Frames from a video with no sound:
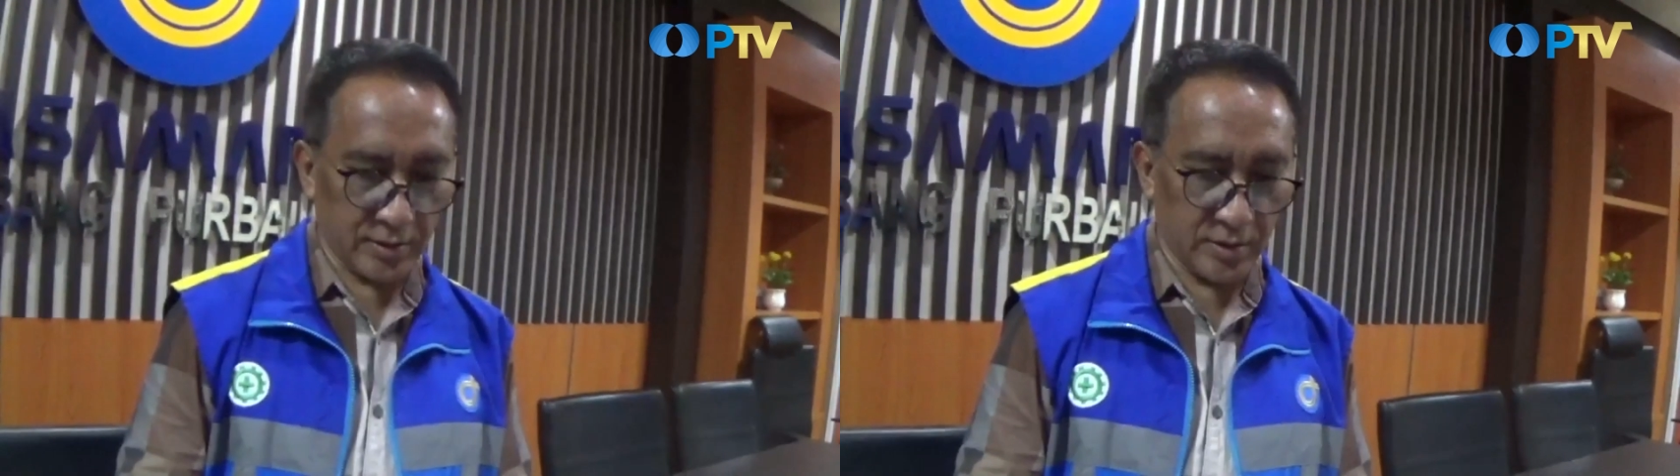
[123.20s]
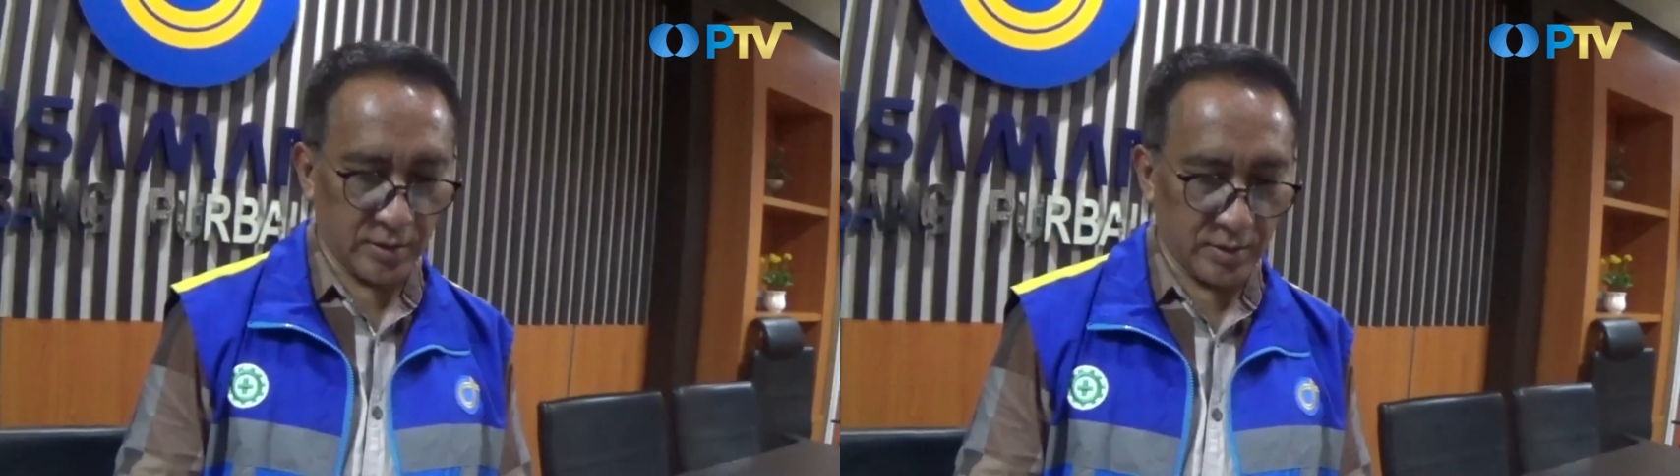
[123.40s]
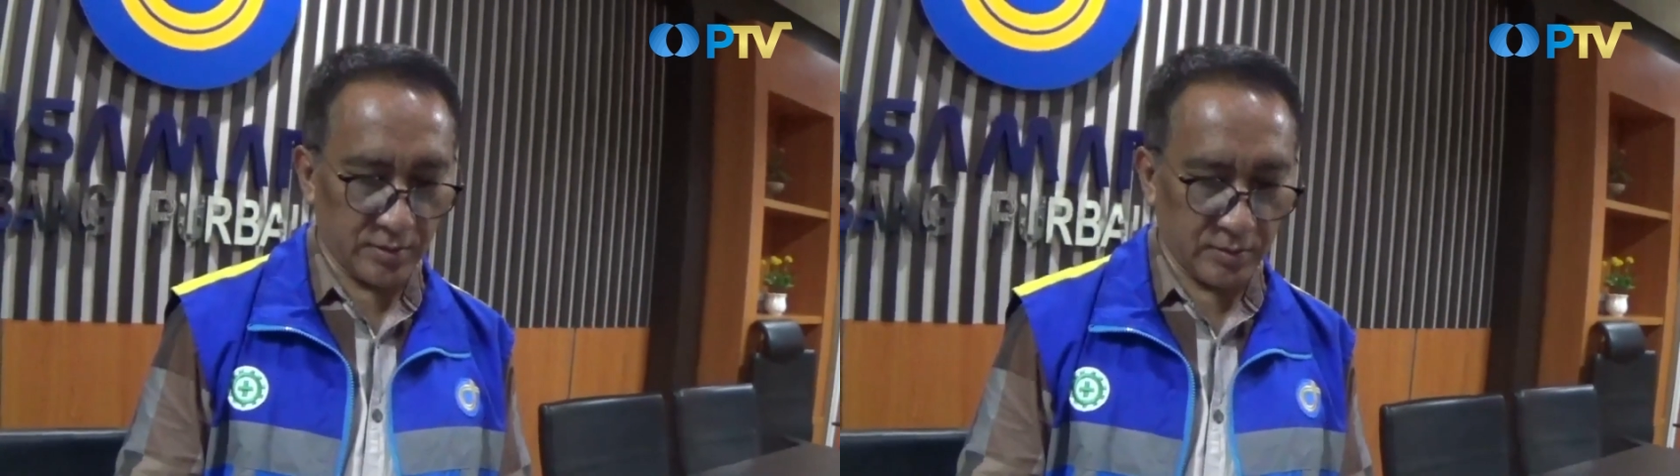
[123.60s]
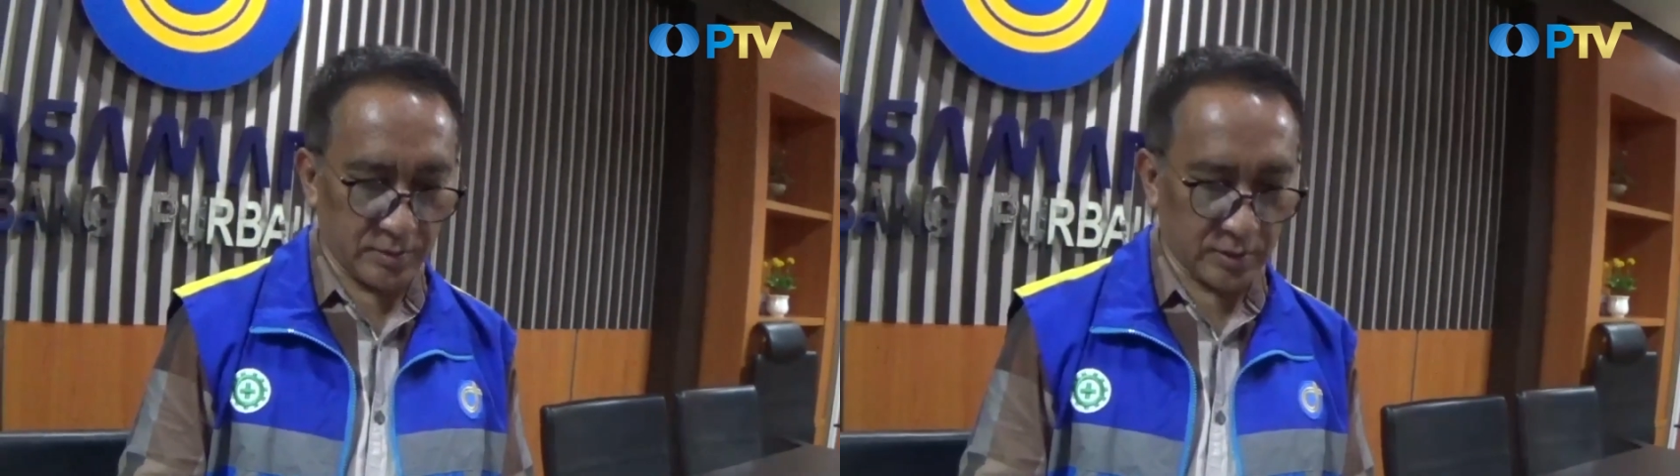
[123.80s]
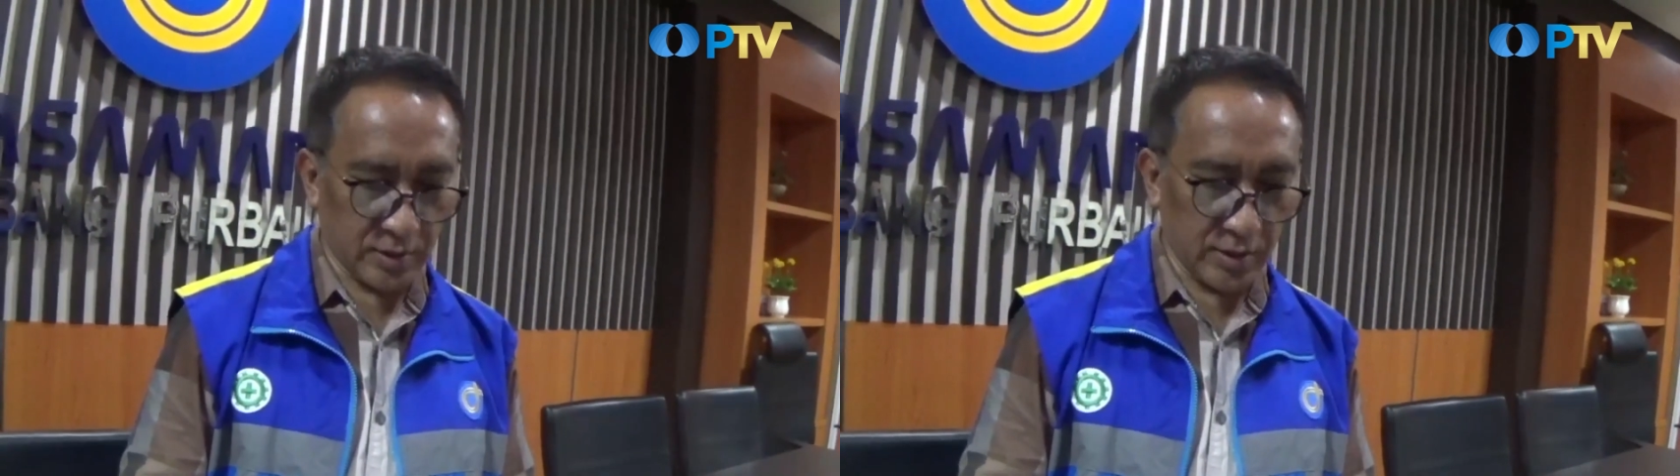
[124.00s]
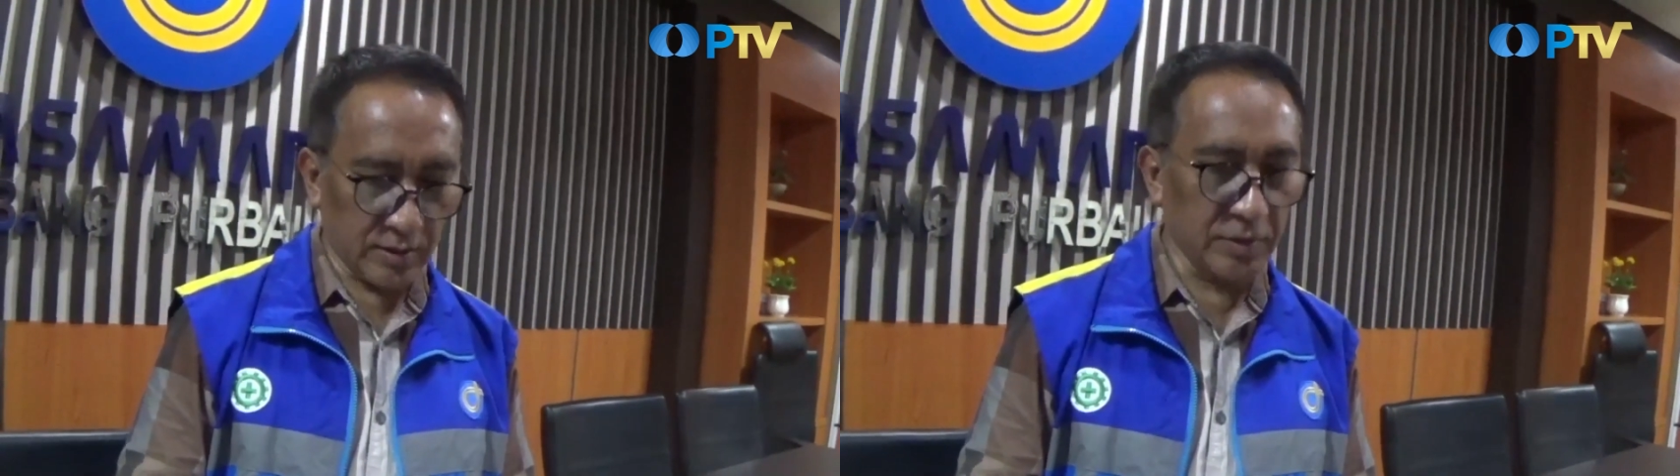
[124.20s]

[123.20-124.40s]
uh, terlihat